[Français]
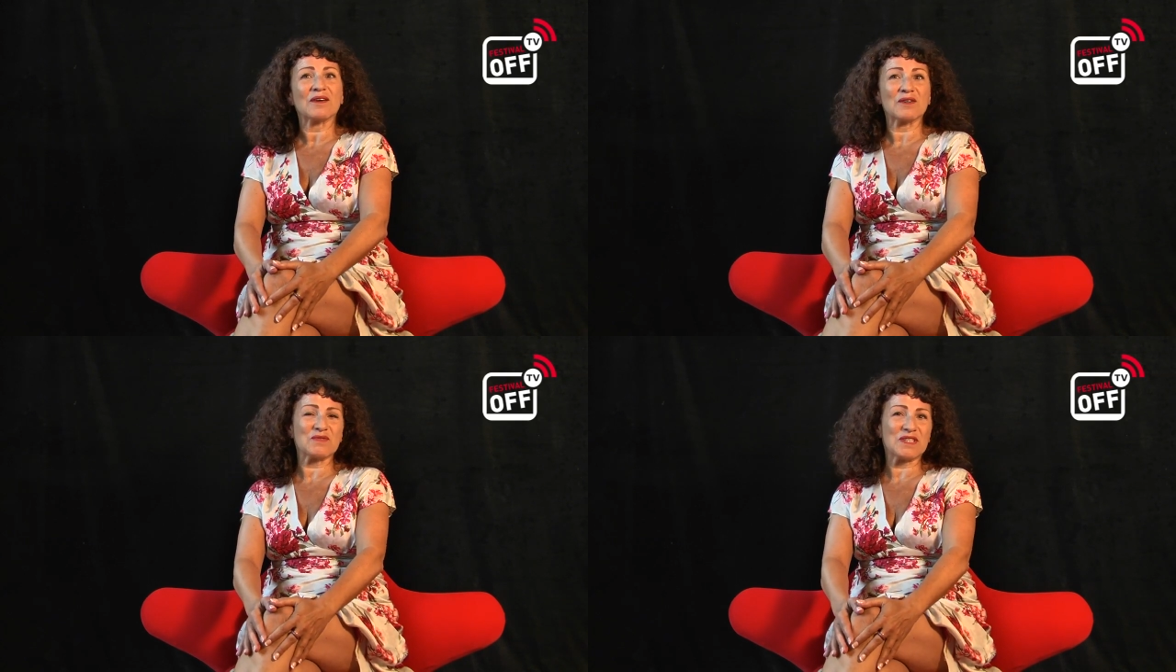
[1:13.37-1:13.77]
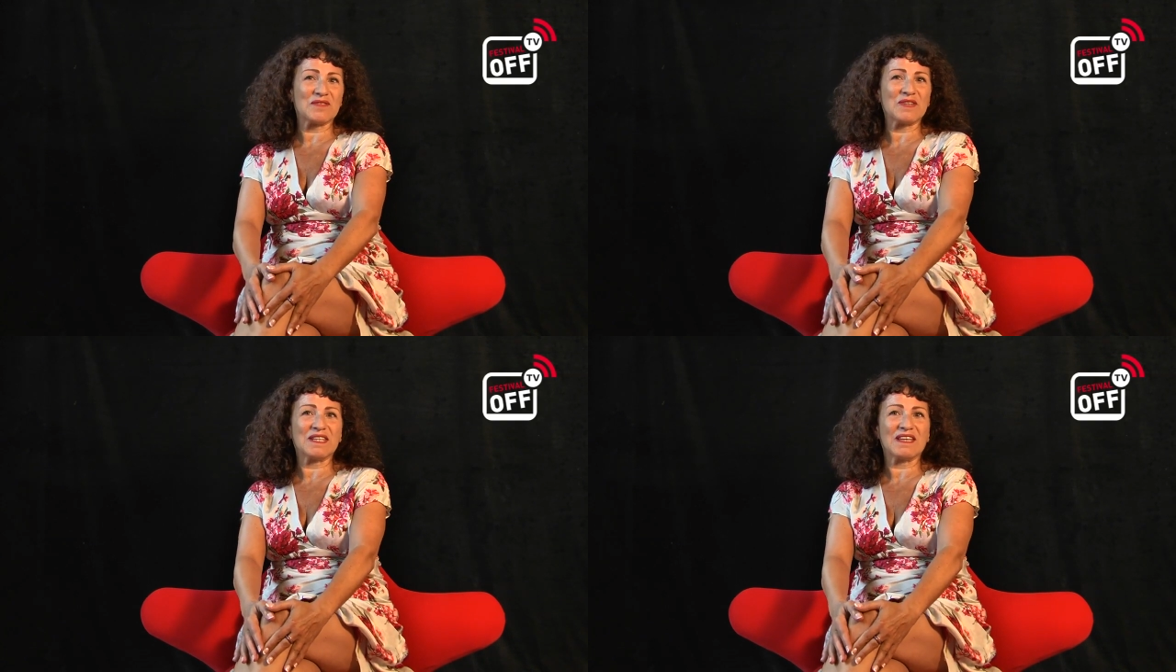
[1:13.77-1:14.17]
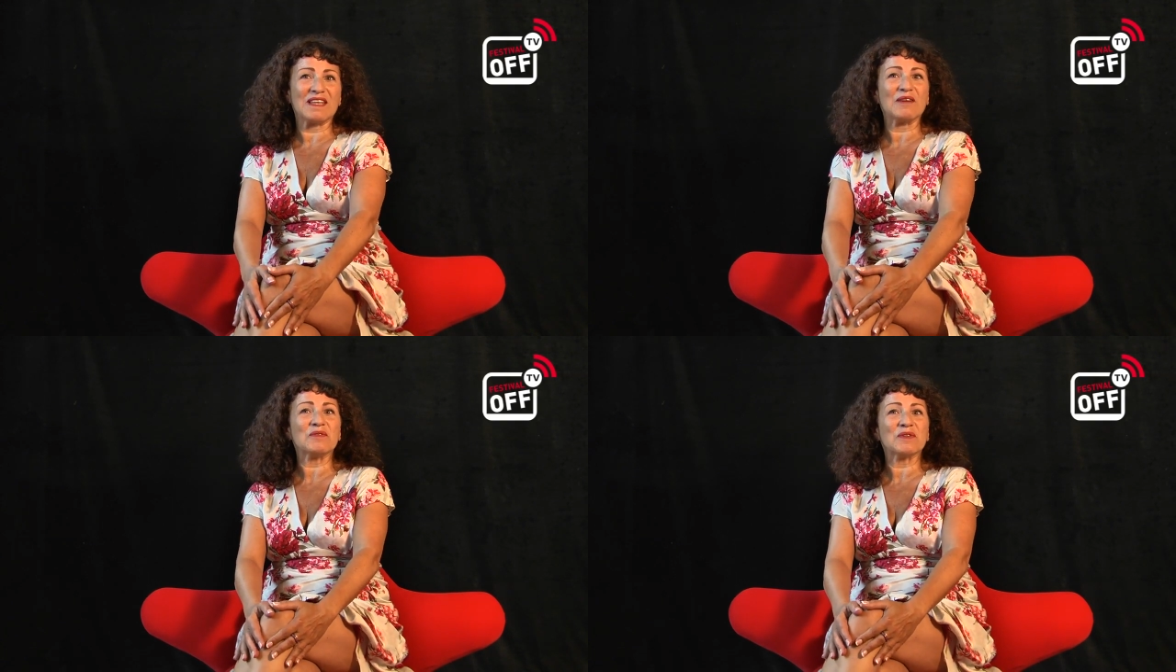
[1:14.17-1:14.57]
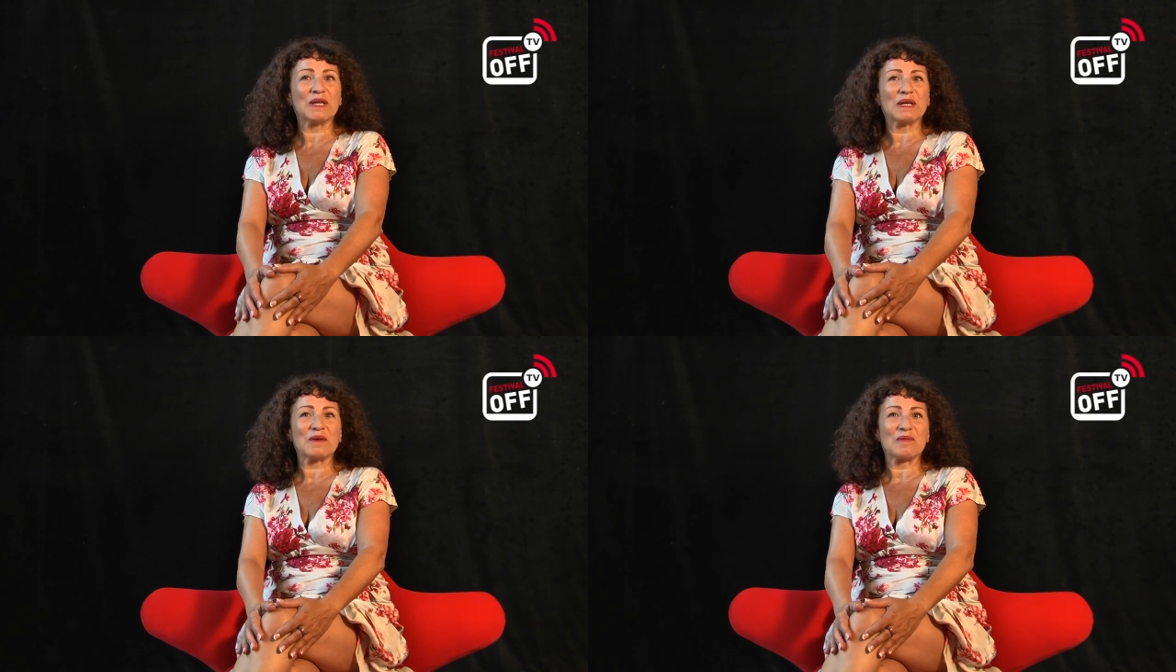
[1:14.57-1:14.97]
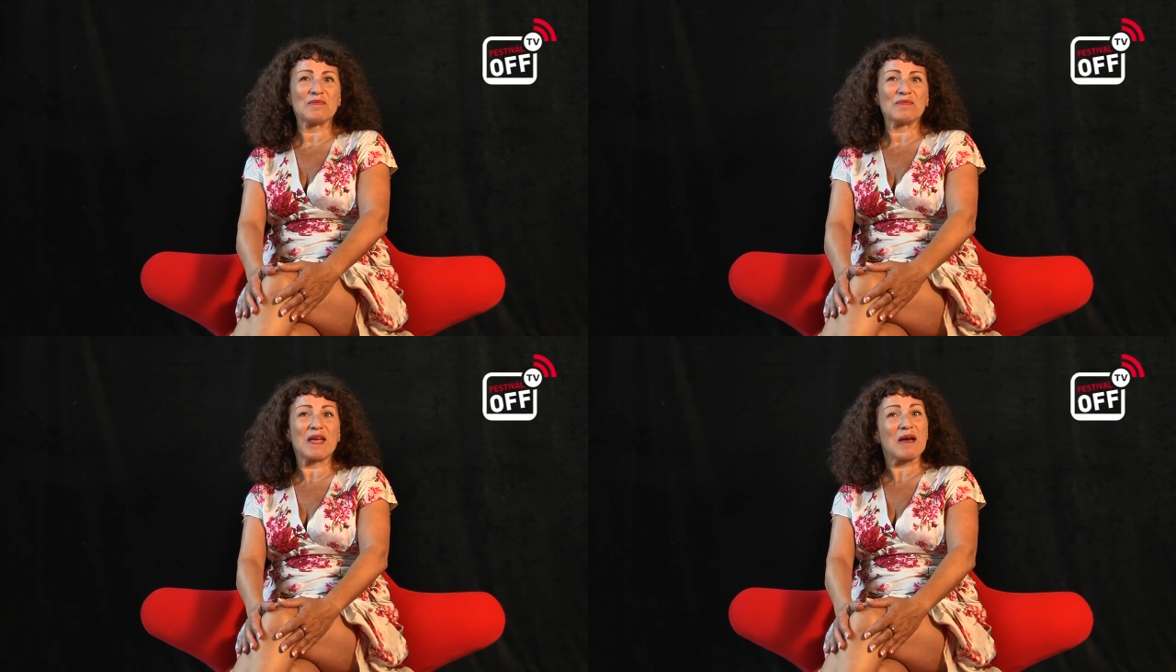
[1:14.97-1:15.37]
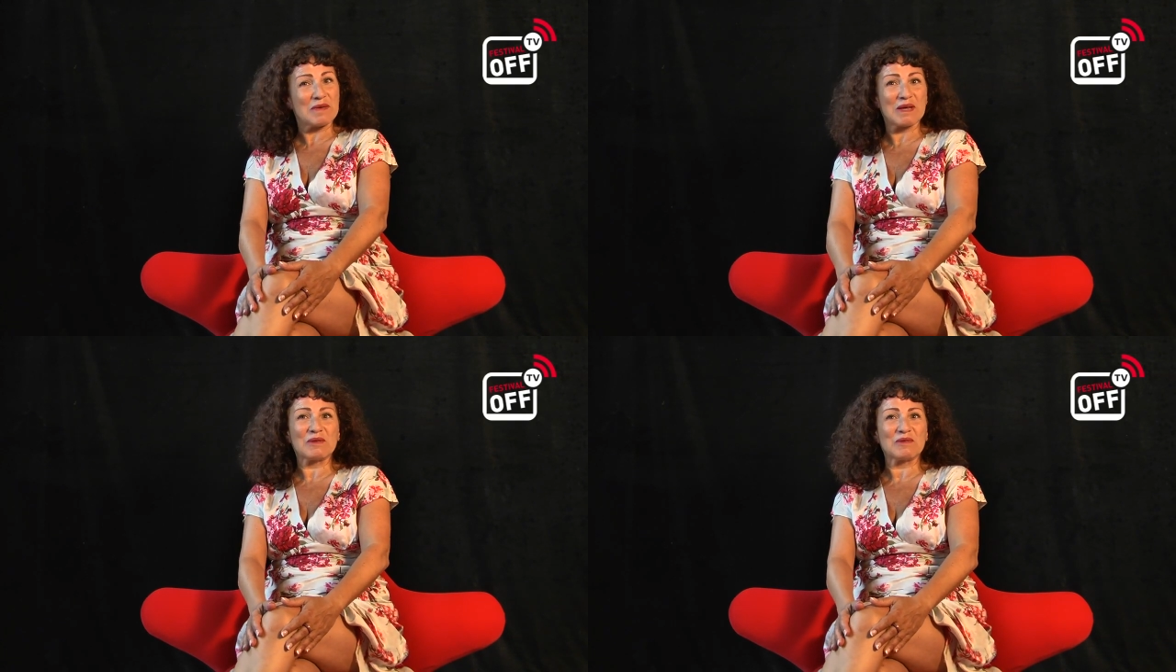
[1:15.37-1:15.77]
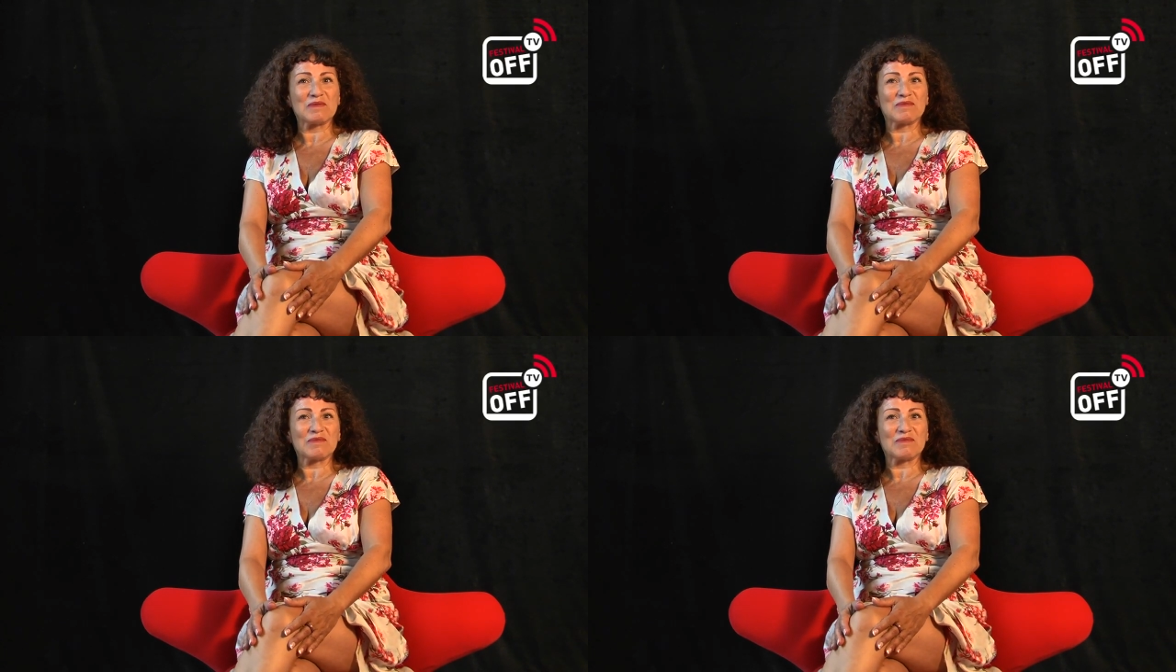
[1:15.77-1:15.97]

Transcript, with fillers: que je vous invite à découvrir. À bientôt.